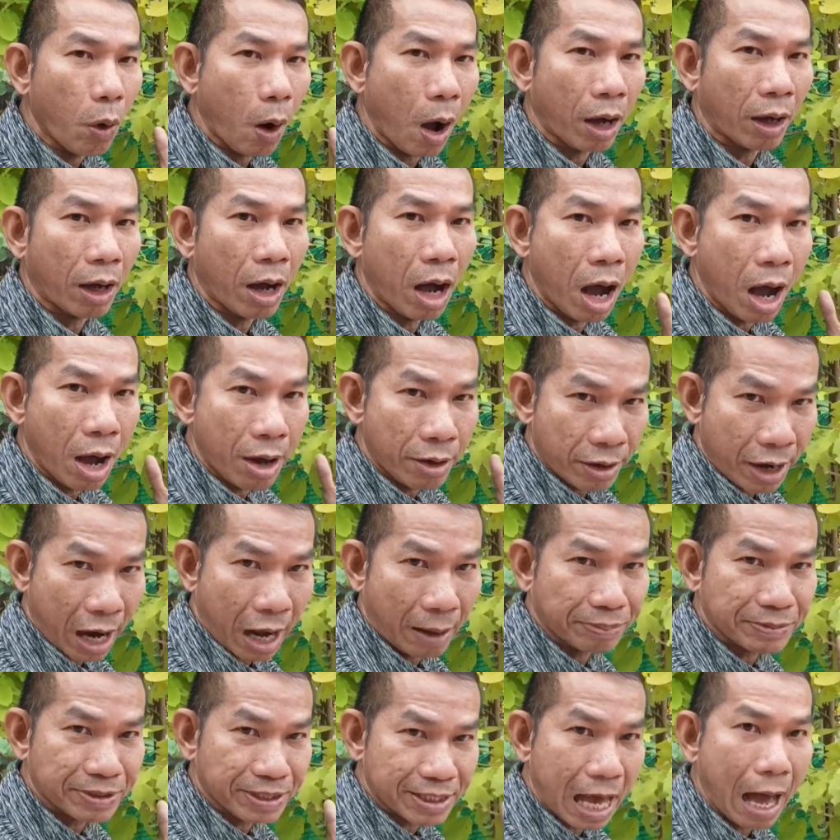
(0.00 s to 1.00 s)
วงรั
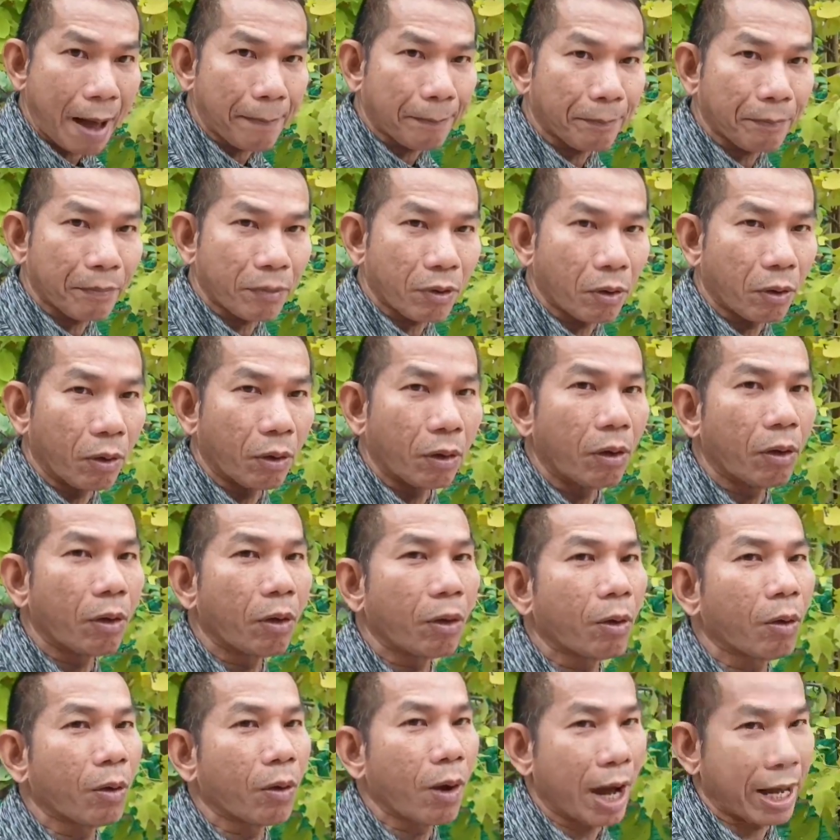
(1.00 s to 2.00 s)
บทรัพย์ โอ้
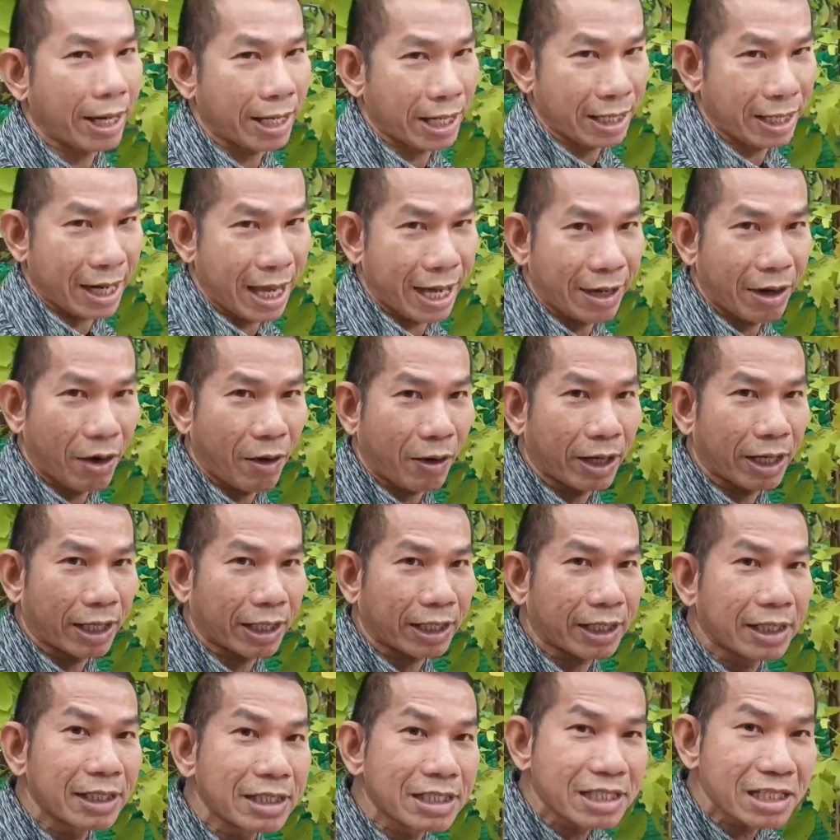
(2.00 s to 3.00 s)
อันนี้แน่นอนเลย
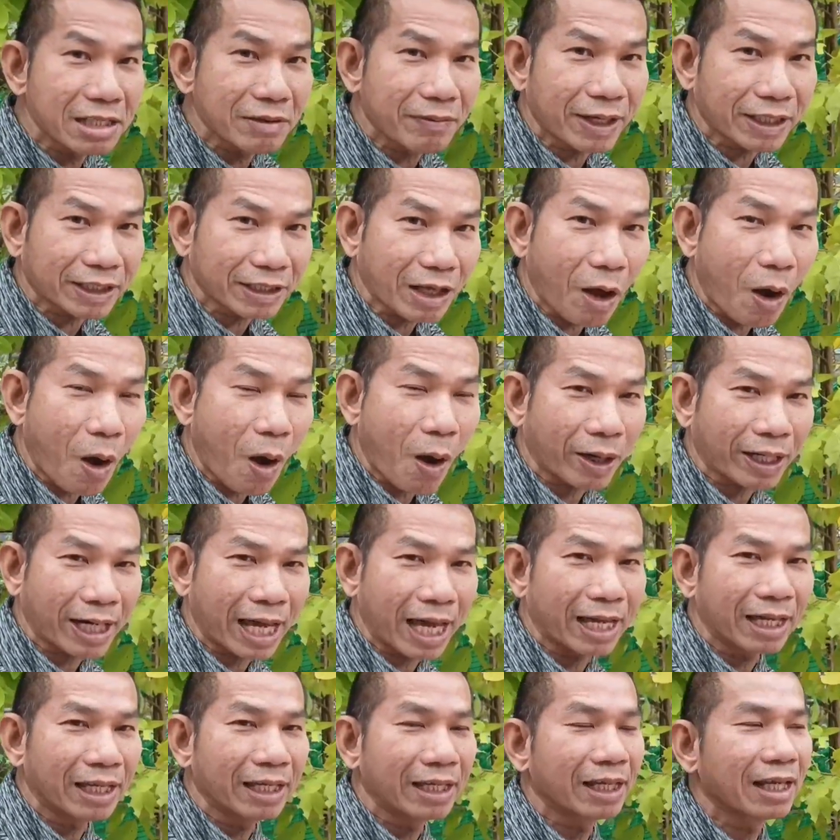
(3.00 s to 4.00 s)
ขึ้นชื่อว่าทองนะ
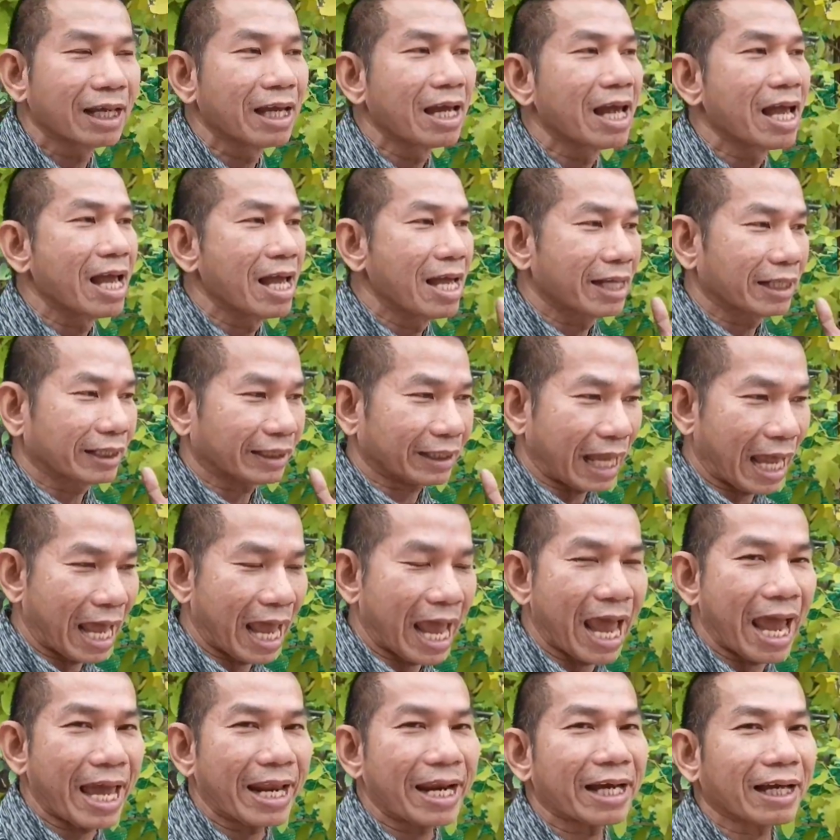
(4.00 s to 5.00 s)
แต่
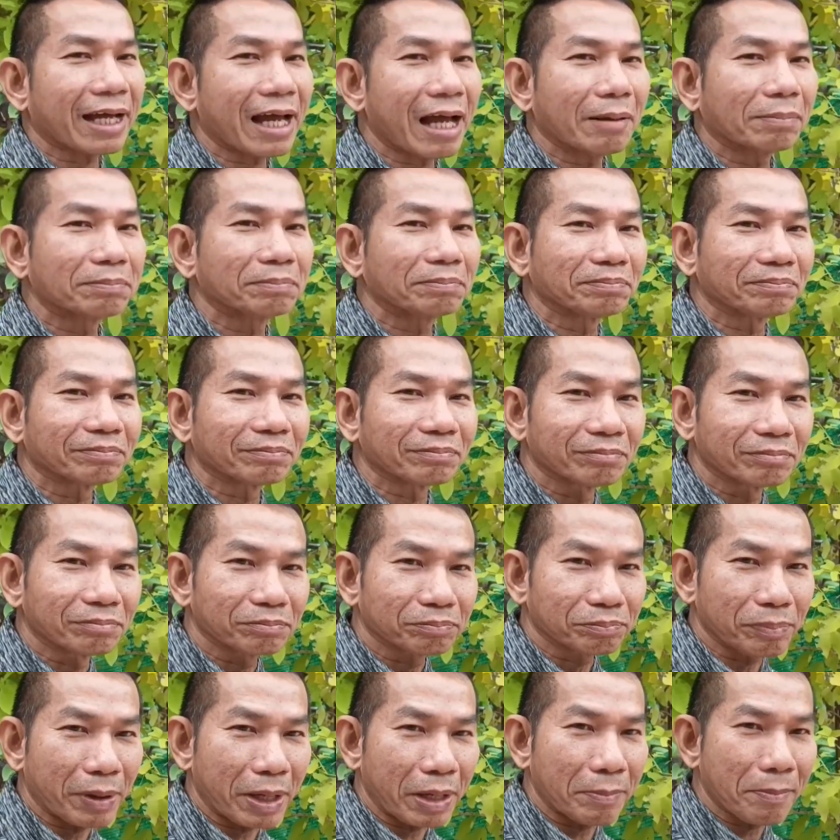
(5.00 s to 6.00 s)
นะครับ
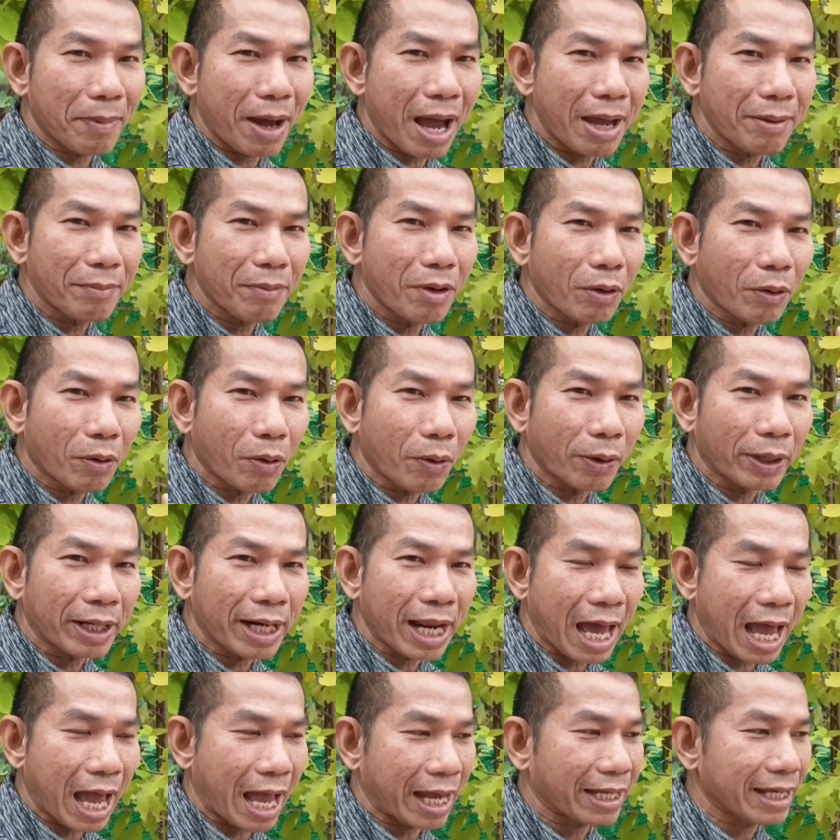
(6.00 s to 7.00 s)
เป็นไม้มงคล
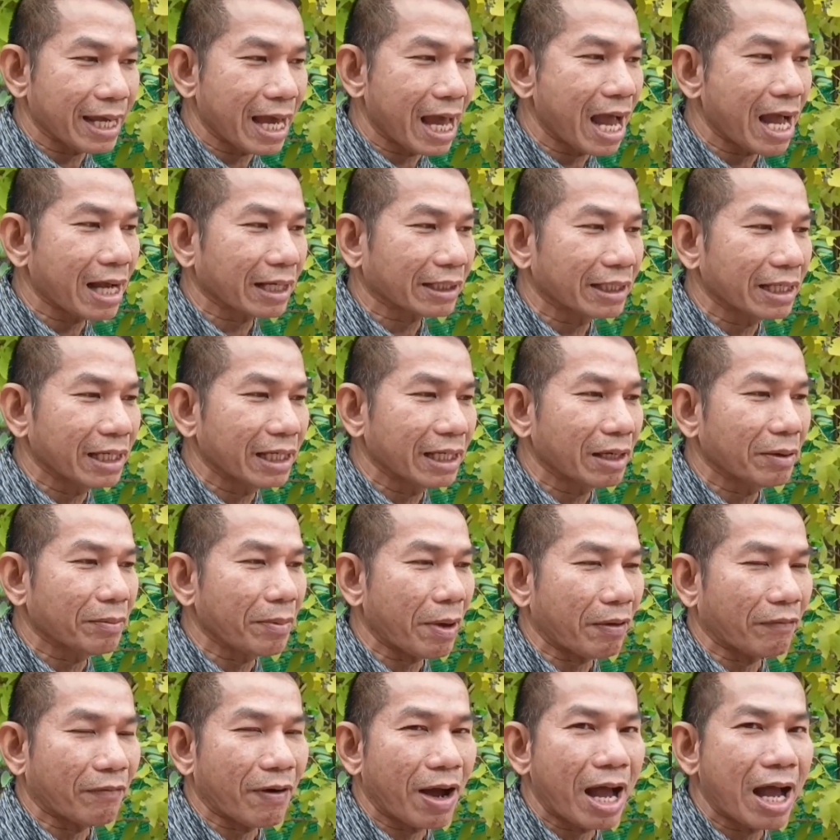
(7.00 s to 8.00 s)
หายากที่แบ
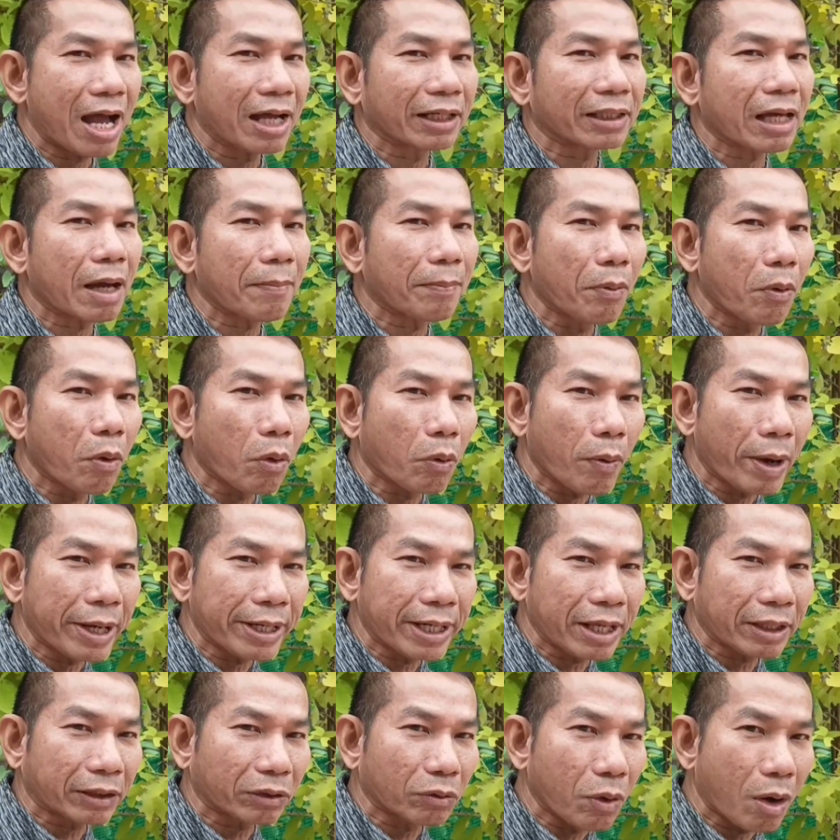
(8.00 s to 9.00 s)
บว่าถ้าปลูกไว้
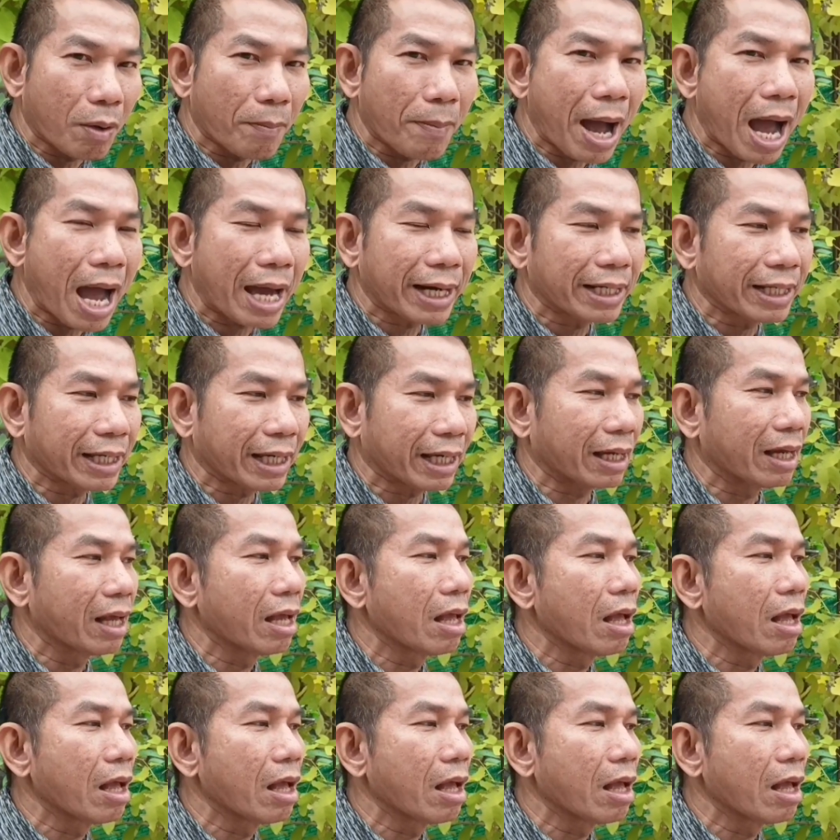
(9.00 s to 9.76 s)
ในตัวบ้านเนี่ย